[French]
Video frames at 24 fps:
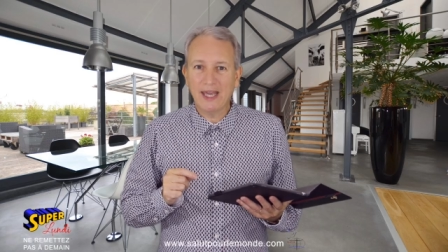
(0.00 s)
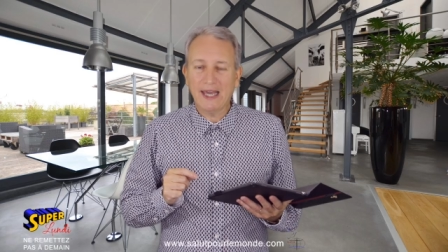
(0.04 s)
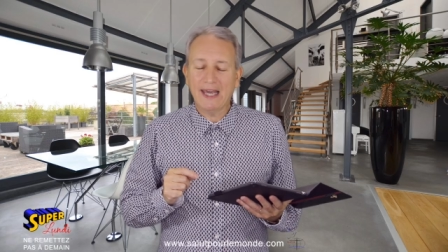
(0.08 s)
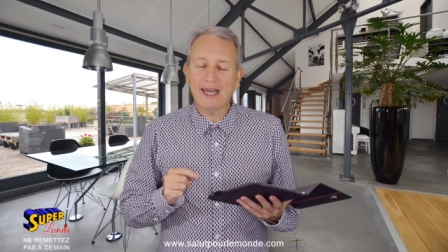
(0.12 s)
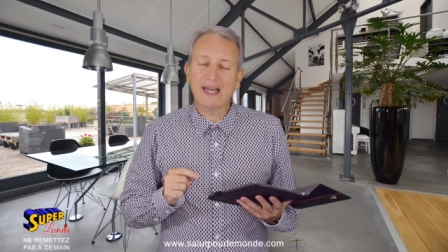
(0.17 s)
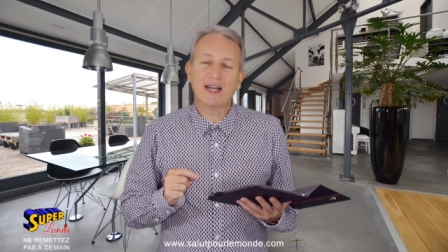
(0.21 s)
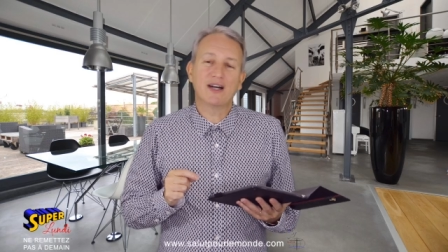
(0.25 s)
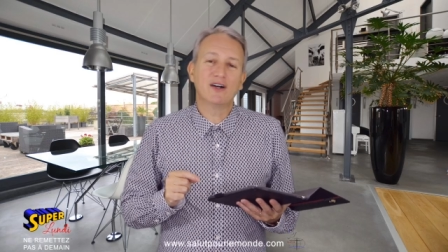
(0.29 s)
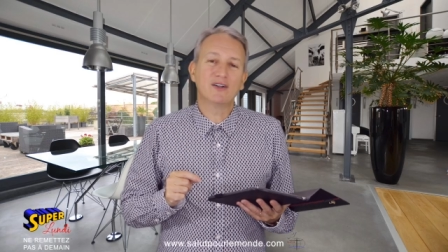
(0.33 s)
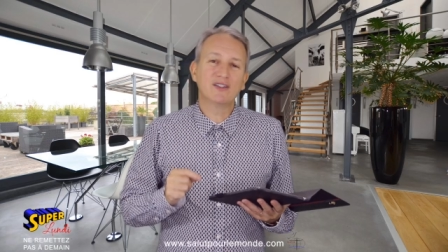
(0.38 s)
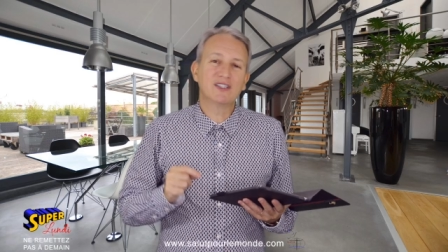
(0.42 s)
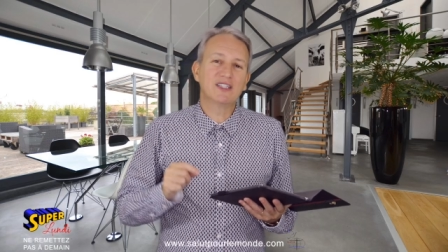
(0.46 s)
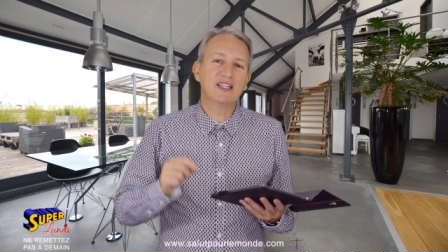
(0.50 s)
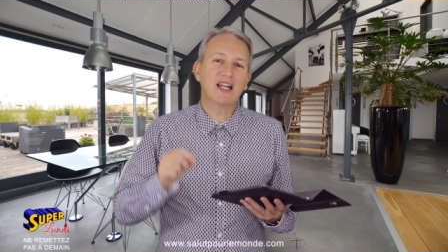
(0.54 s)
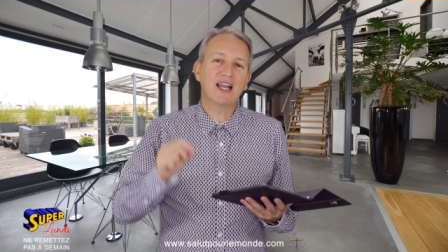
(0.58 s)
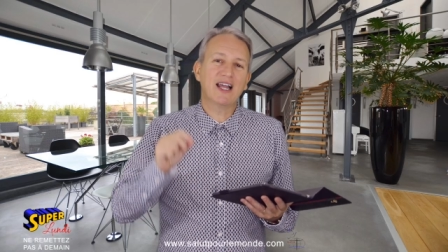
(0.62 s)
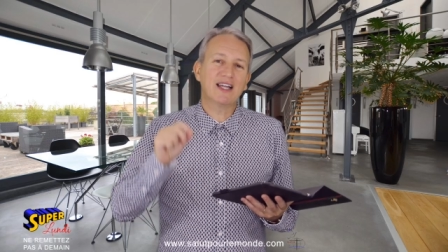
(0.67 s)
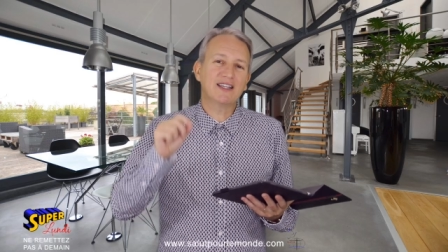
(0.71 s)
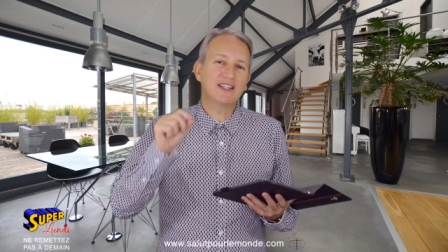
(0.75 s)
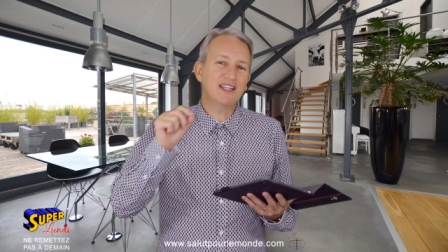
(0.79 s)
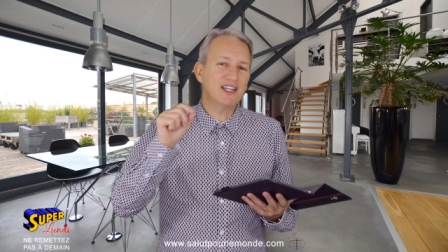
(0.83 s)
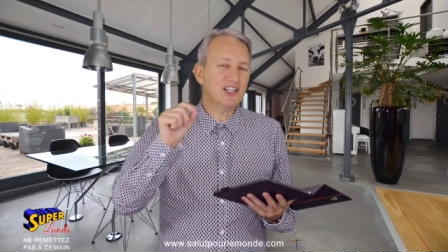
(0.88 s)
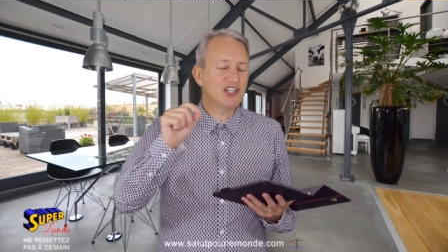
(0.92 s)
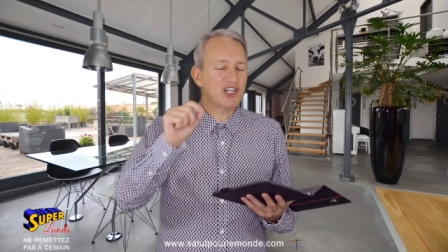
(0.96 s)
et quand il
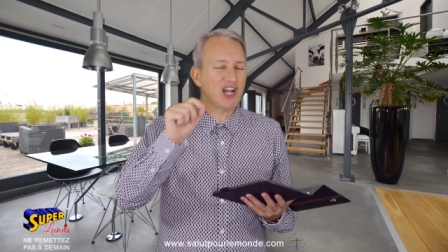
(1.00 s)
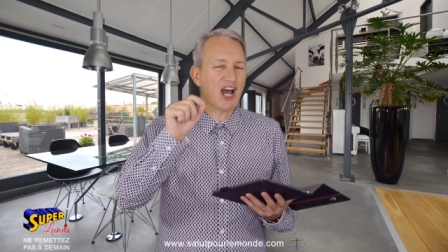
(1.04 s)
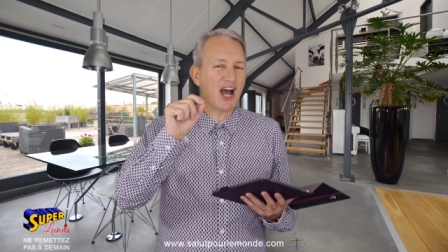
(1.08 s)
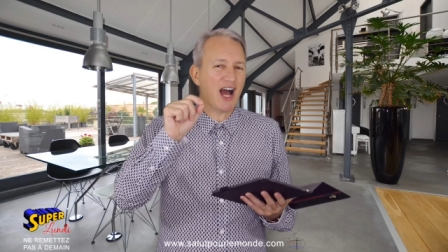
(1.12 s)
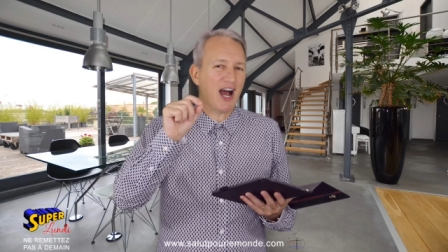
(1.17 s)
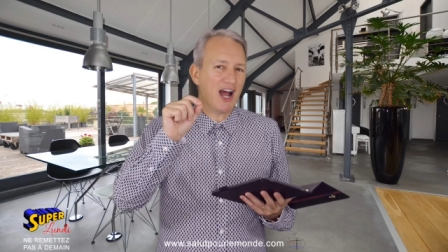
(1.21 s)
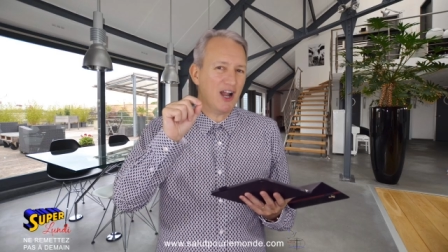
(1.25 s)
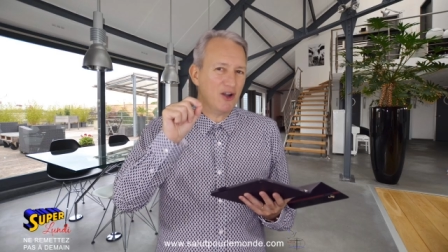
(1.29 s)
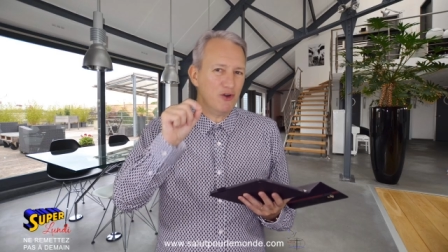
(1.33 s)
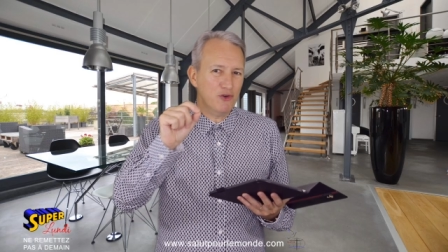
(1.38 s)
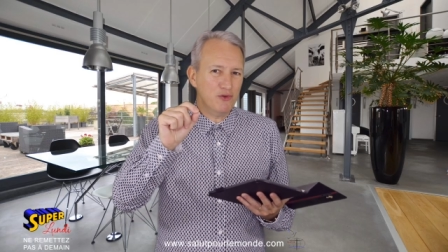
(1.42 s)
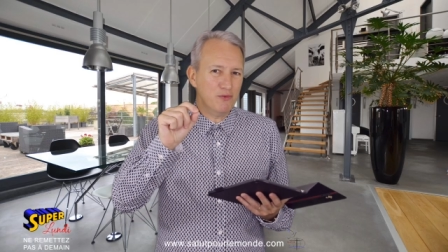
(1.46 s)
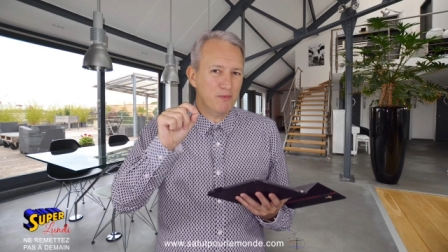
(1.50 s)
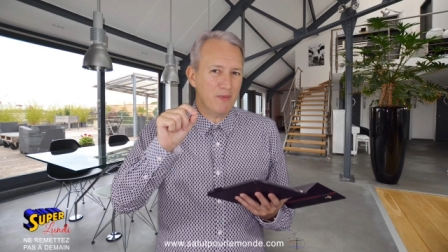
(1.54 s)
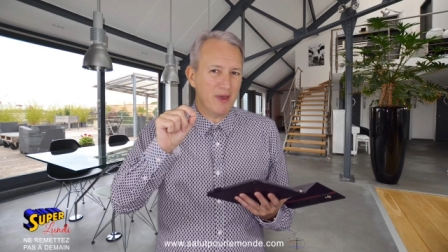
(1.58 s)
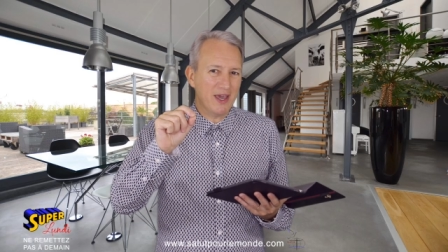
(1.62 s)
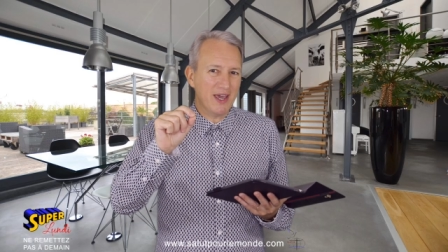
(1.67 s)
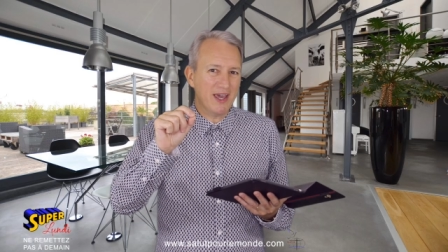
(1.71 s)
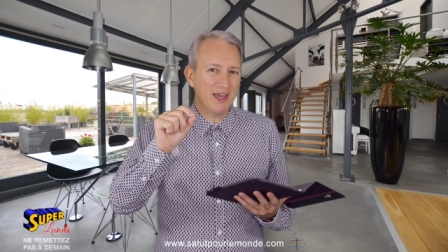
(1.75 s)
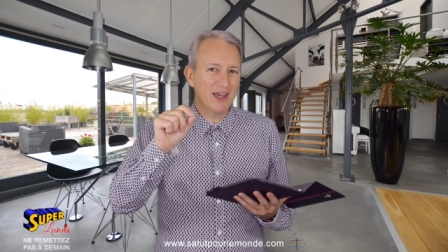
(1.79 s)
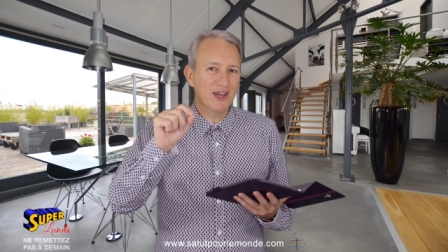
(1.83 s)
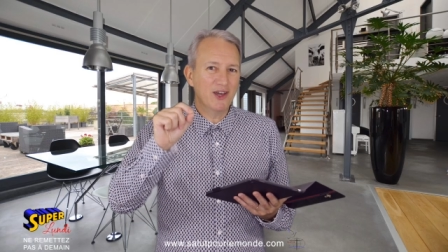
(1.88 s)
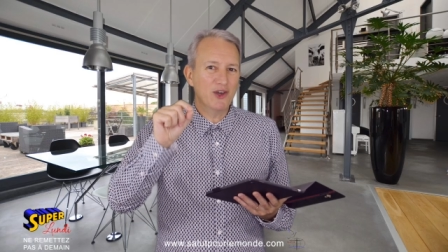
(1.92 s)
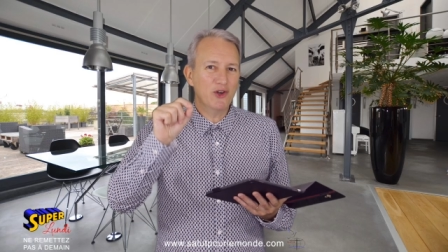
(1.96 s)
a déjà
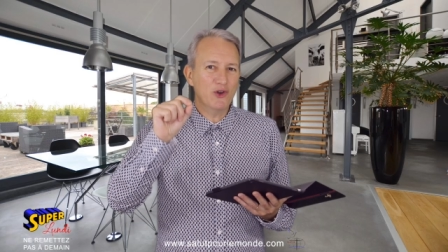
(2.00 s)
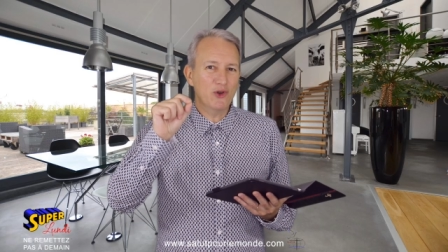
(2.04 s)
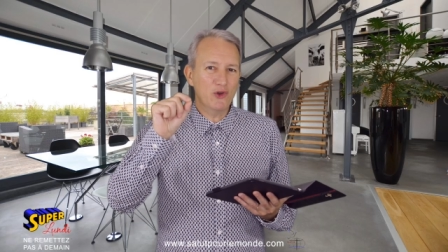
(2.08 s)
allumé